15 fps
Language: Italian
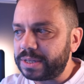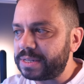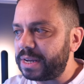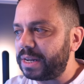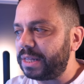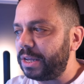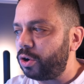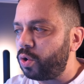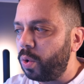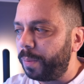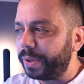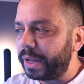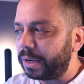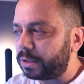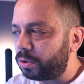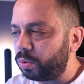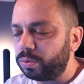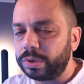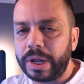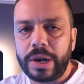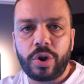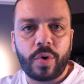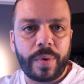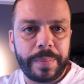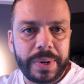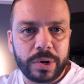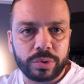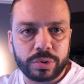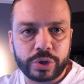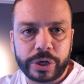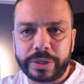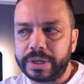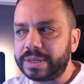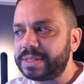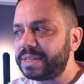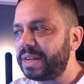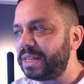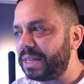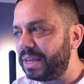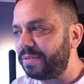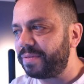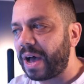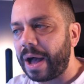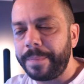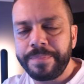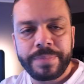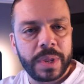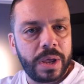X3D come d'altronde il 9800 X3D va